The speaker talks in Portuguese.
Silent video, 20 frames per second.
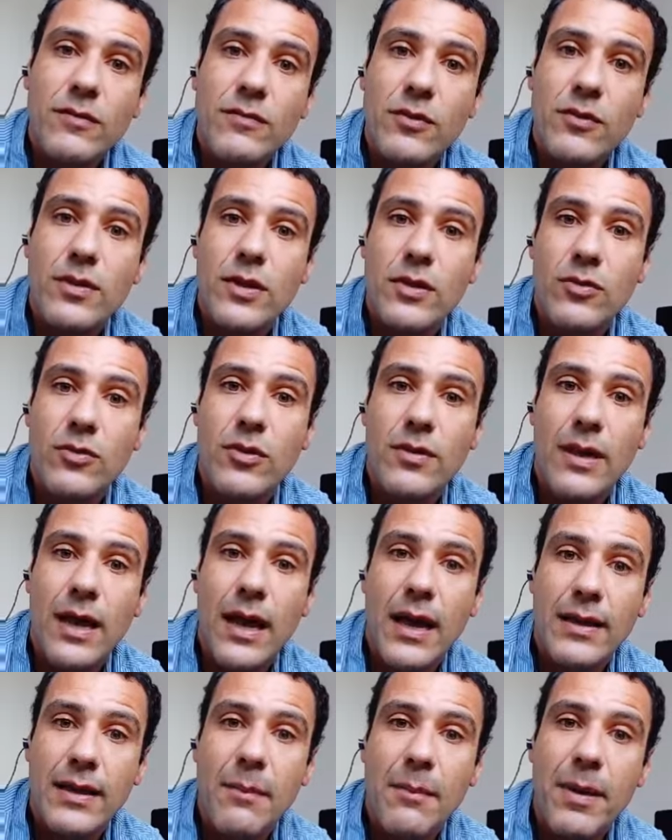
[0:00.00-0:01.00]
no setor,
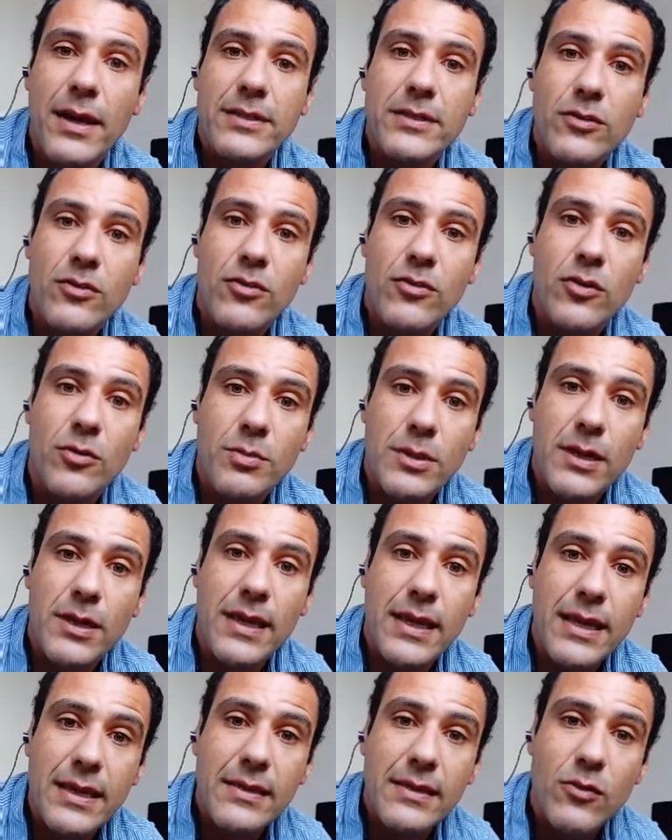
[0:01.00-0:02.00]
na, na, parte econômica,
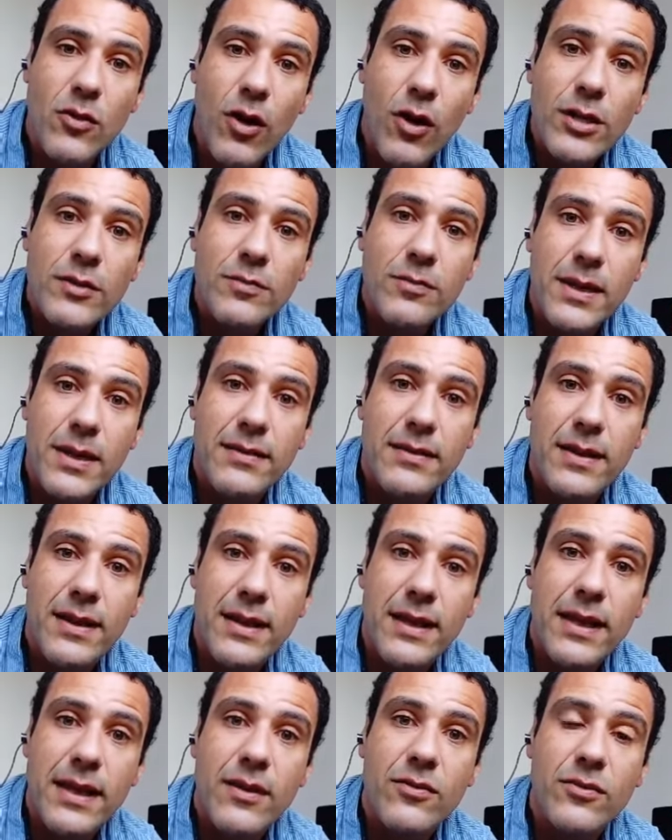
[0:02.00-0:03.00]
que nós
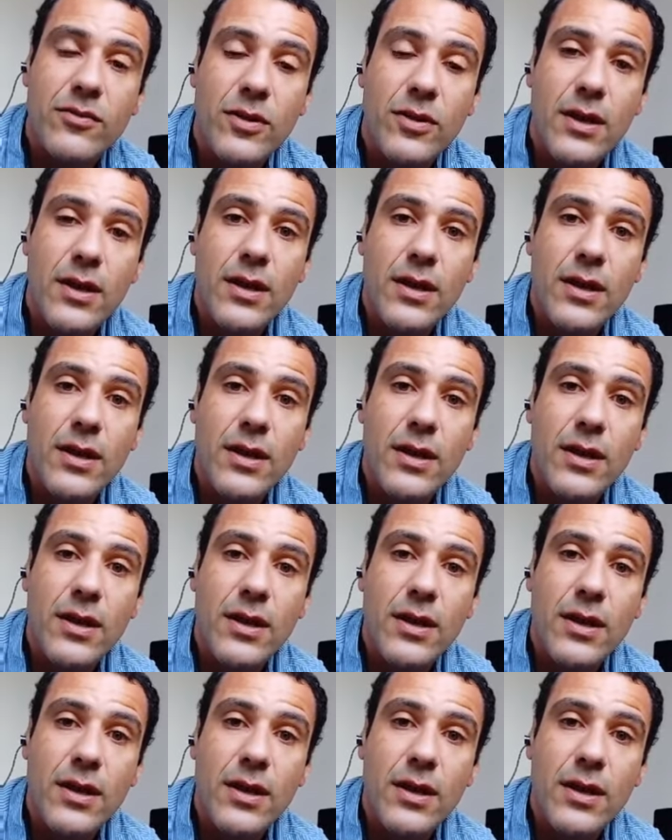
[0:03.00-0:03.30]
brasileiros